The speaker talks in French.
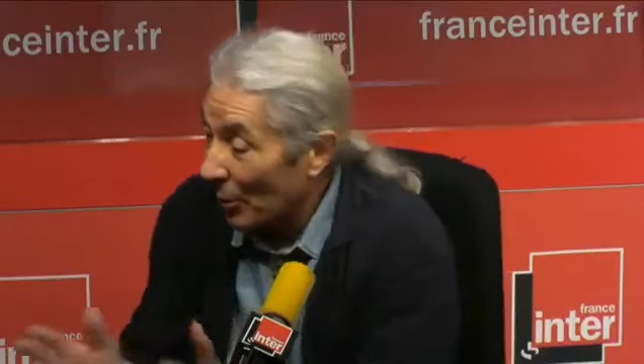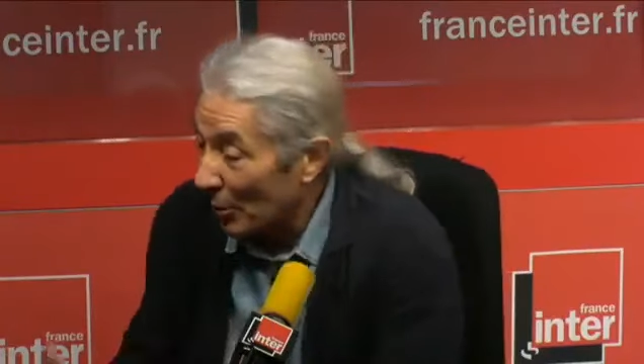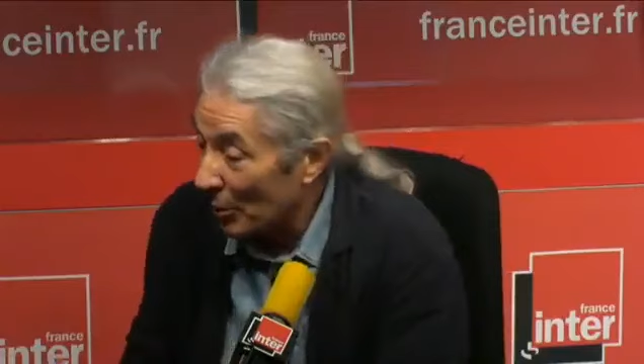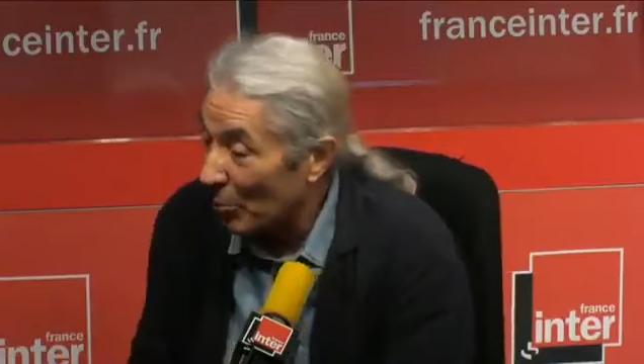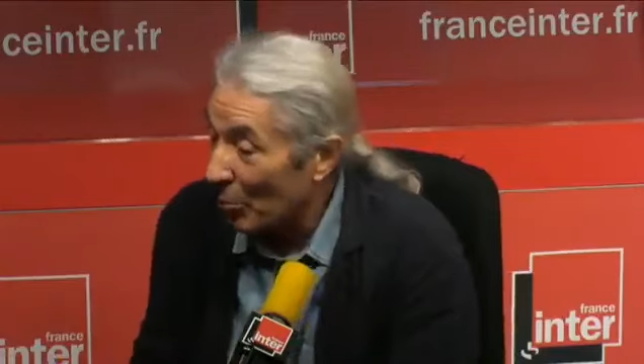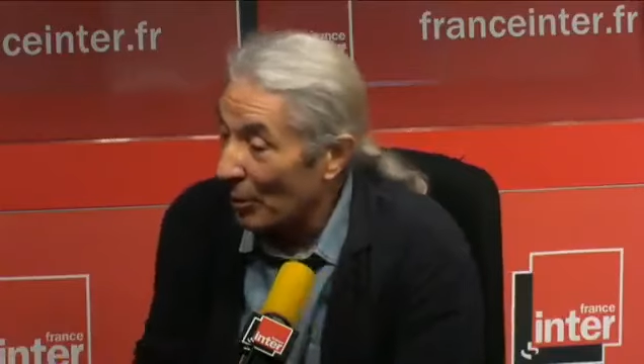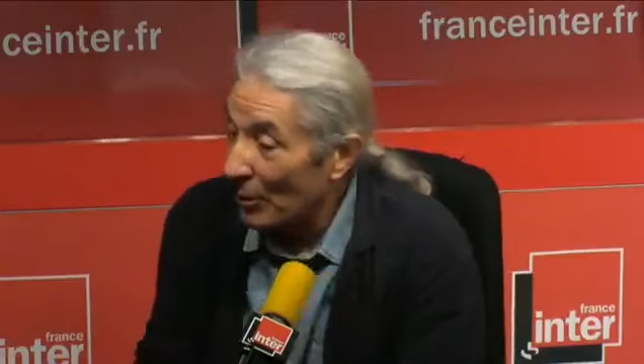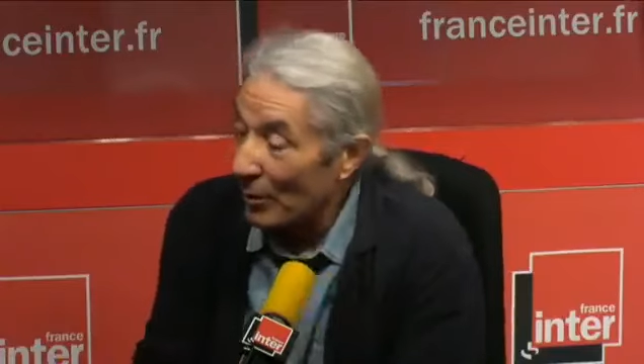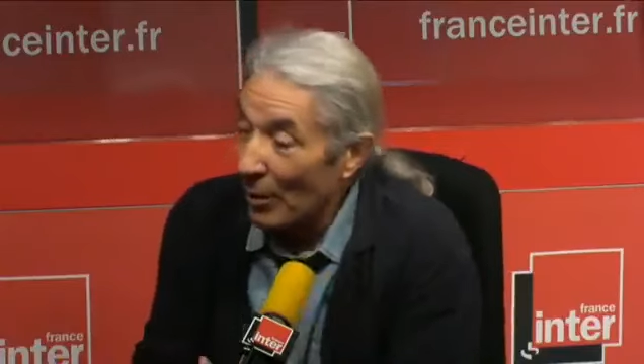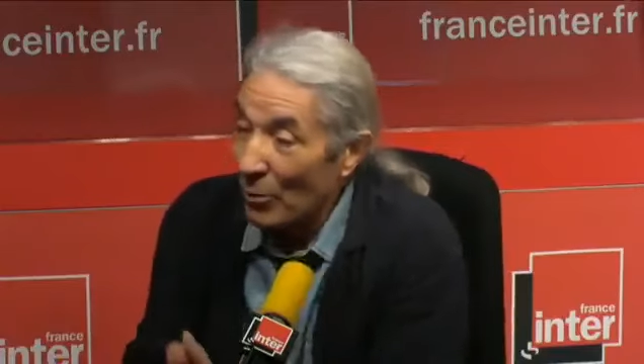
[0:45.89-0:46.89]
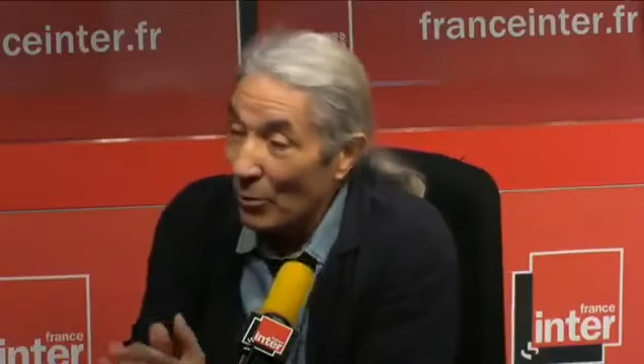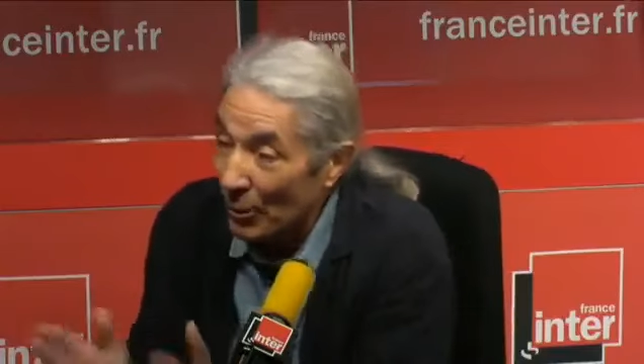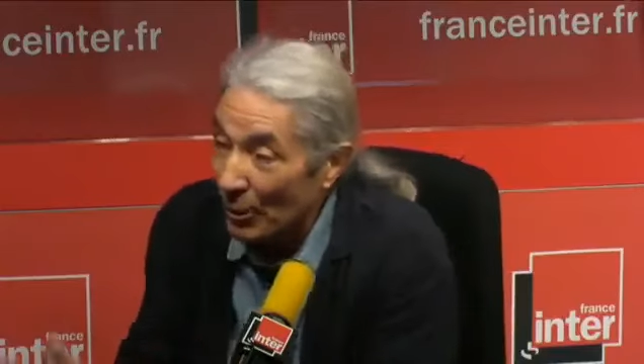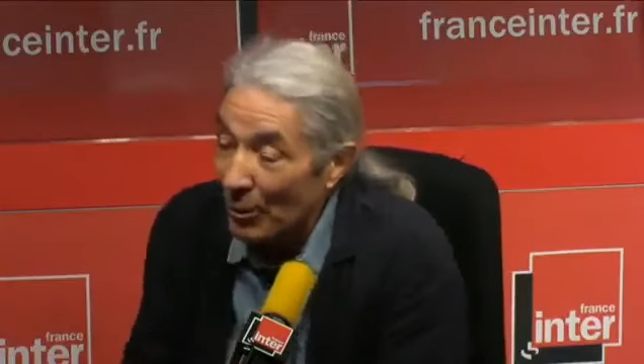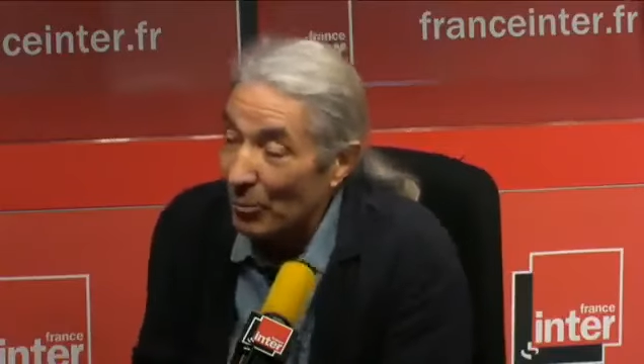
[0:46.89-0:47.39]
ferait-il pour
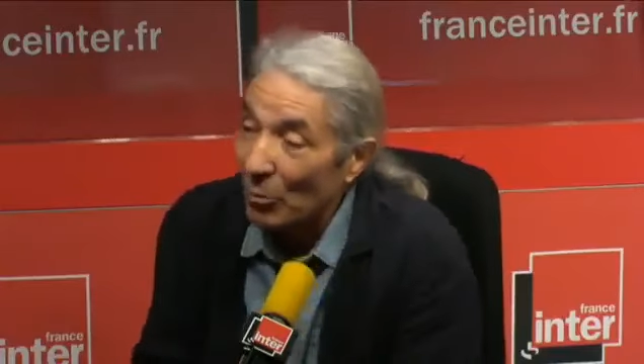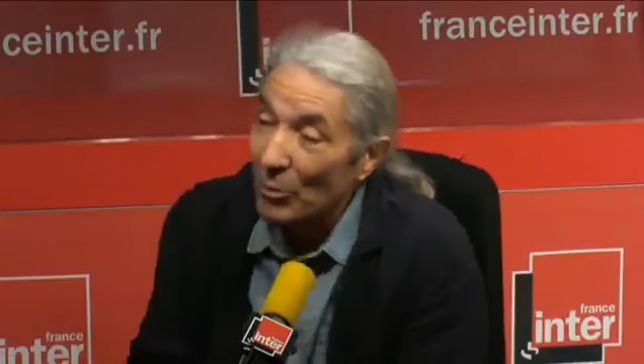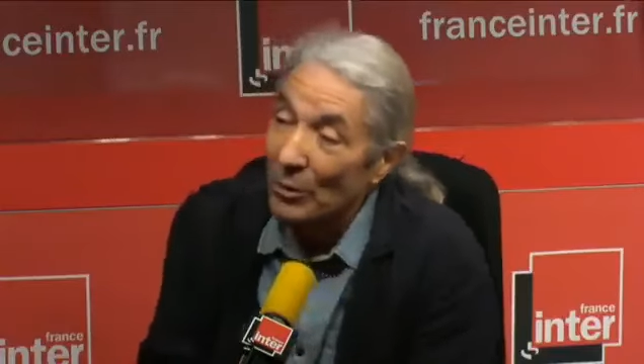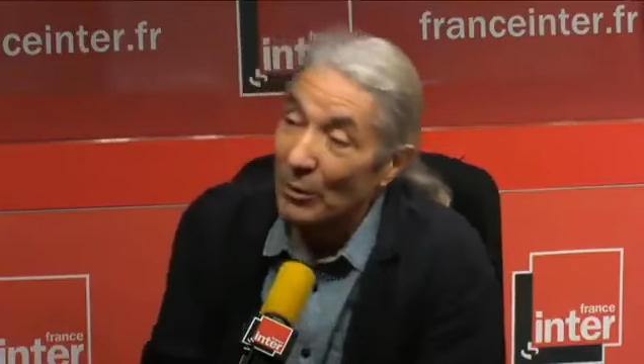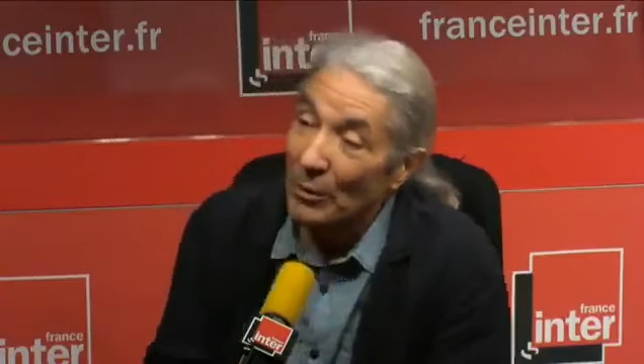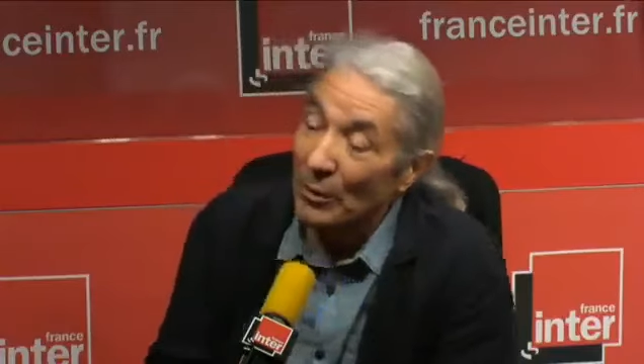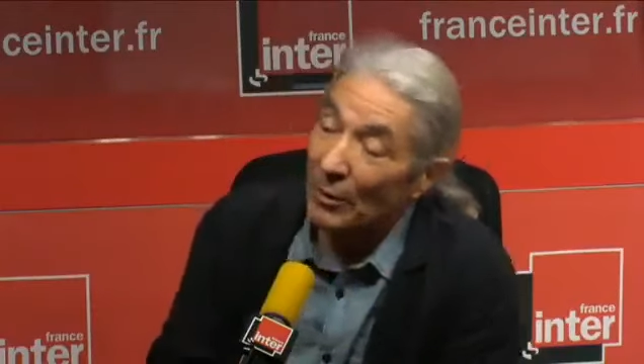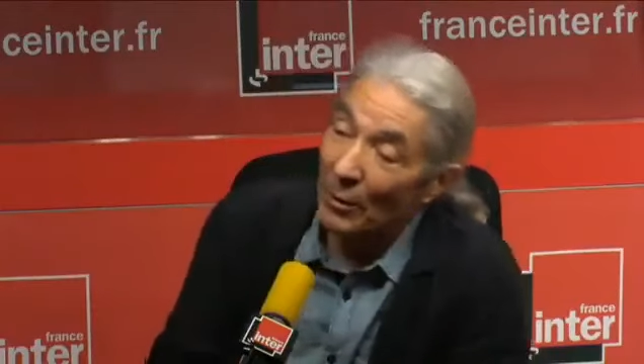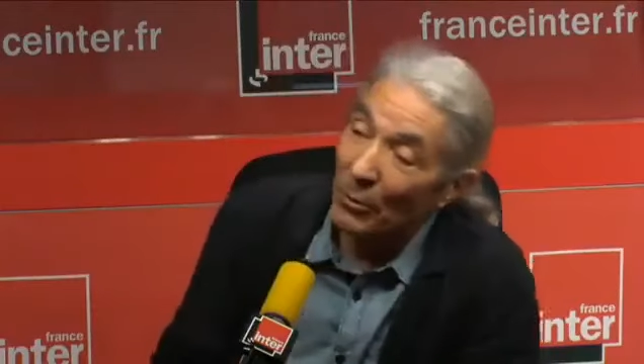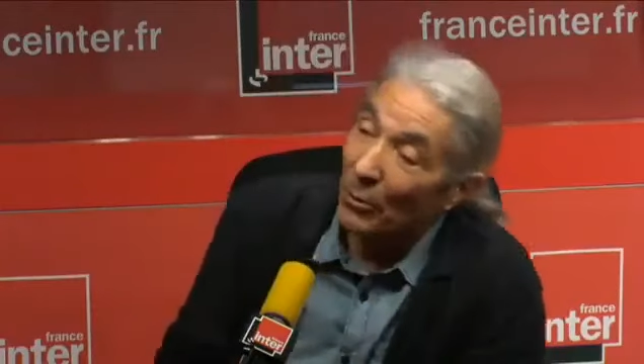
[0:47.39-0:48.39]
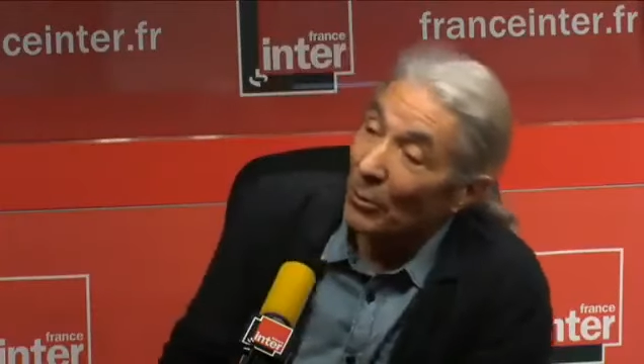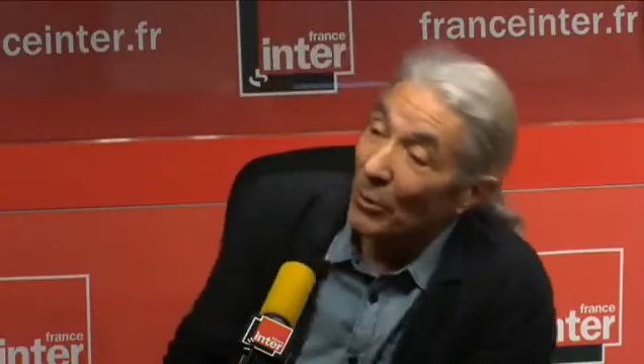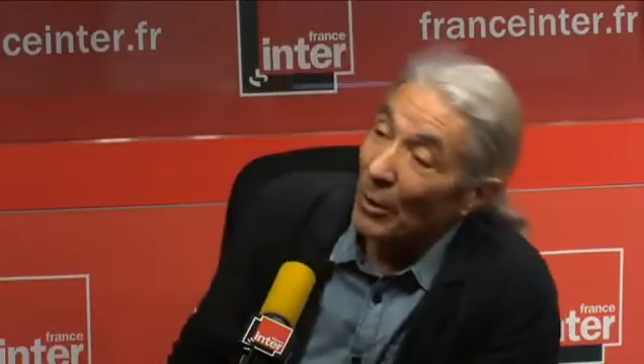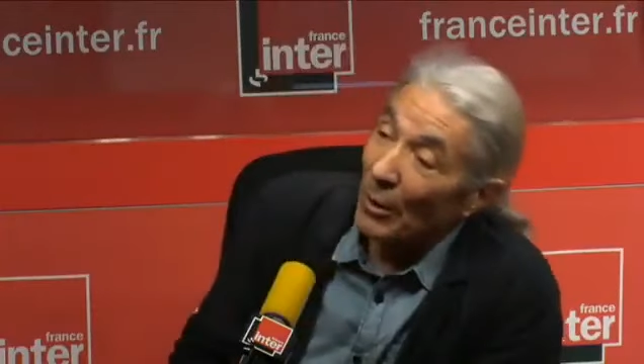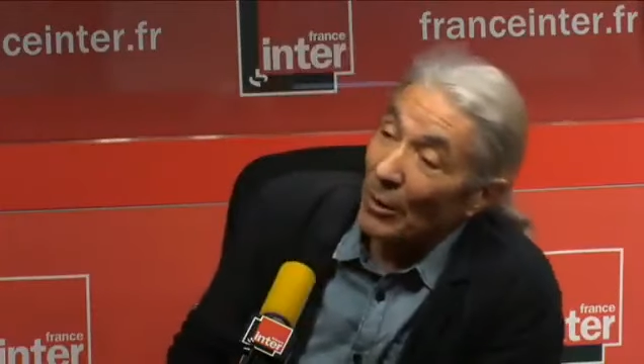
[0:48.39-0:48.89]
l'héritage Que ferait-il pour des, tas
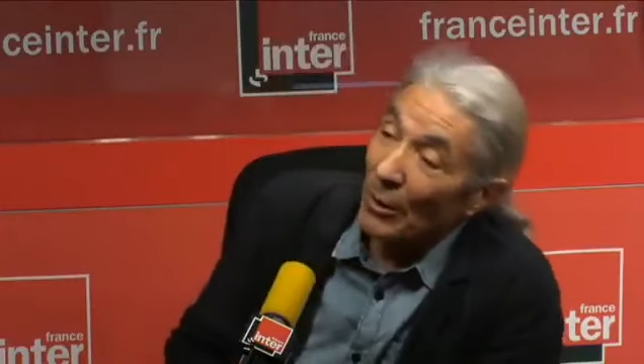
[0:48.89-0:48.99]
de,